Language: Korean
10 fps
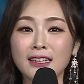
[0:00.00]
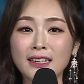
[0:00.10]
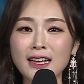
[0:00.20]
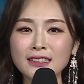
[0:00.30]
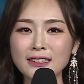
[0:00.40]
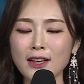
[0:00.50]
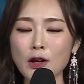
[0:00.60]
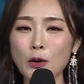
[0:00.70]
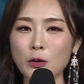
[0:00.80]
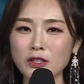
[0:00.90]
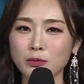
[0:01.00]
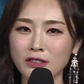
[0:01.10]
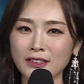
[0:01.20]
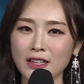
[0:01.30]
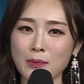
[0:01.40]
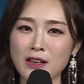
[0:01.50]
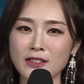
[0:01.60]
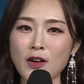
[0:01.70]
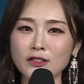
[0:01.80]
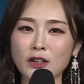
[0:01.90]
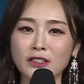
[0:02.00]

끝까지 채널 고정 부탁드리면서